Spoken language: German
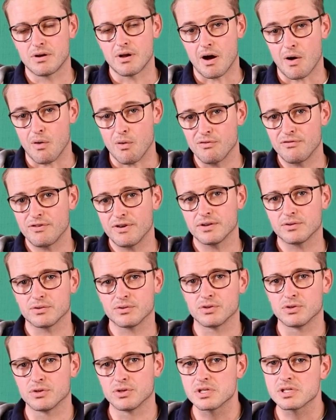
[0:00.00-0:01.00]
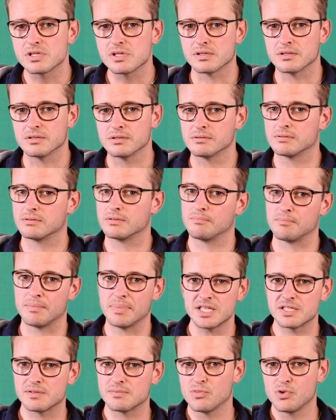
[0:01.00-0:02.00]
Aufwand und Nutzen
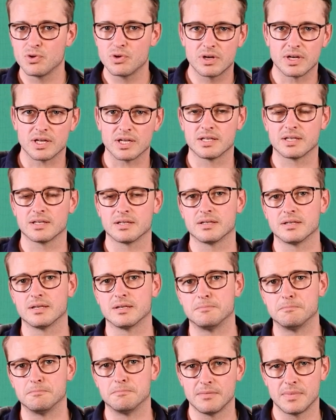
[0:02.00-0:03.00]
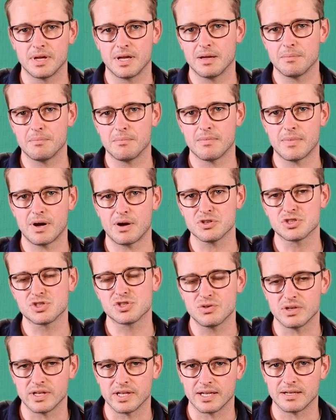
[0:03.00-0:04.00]
bestmöglich ähm, eben
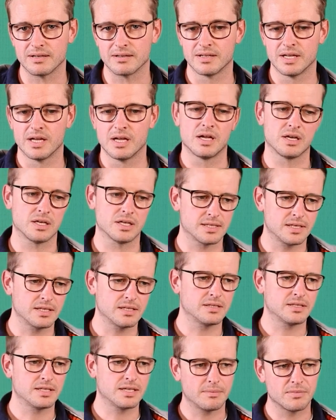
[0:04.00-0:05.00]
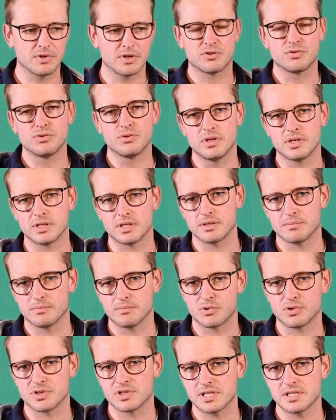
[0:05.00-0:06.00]
auszulegen. Das heißt, ich habe natürlich
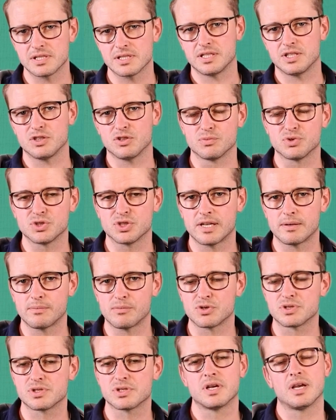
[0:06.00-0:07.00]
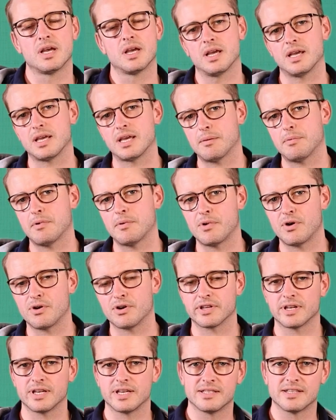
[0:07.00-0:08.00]
Prozesse, die ich umstellen muss. Ich habe aber auch
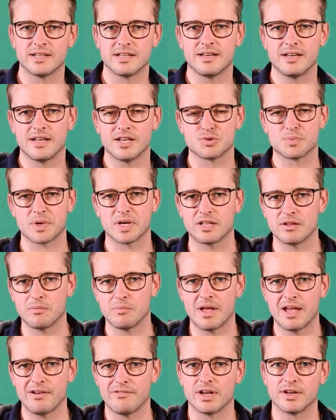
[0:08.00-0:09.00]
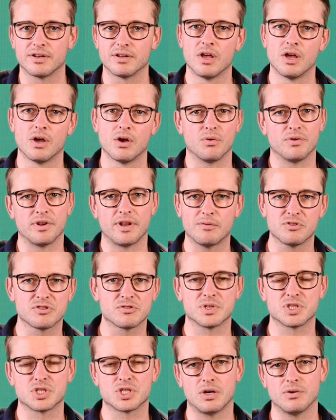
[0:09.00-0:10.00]
dahinter den entsprechenden Mehrwert. Und da muss
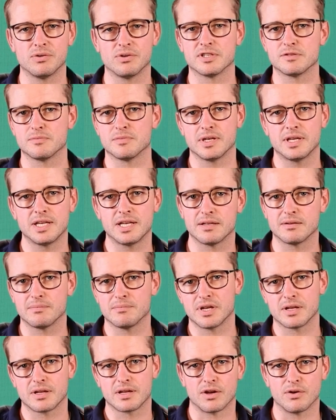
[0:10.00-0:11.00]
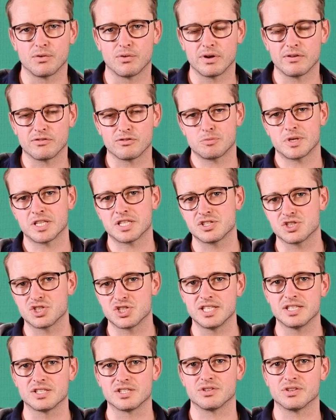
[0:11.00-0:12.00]
man schauen, dass man nicht mit Kanonen auf Spatzen
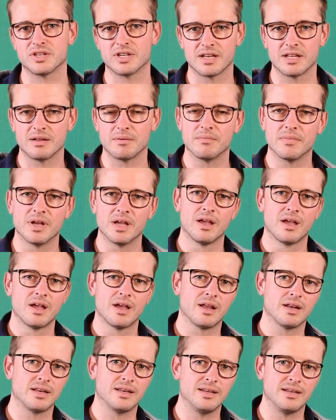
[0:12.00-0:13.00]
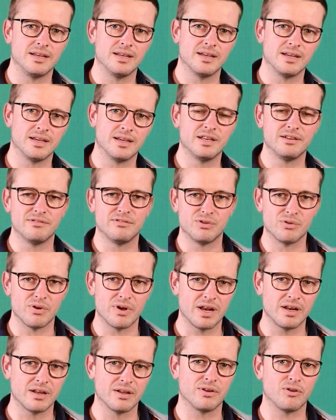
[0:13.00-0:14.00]
schießt, sondern eben die
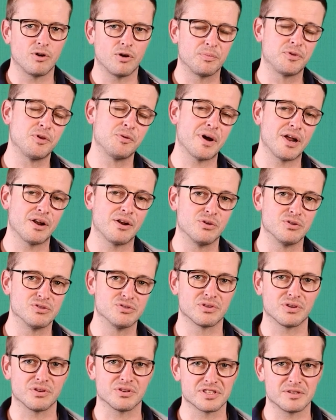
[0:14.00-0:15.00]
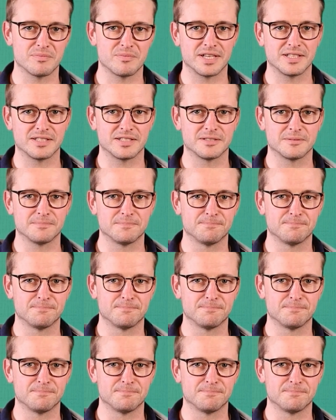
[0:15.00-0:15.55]
individuelle optimale Lösung ausarbeitet.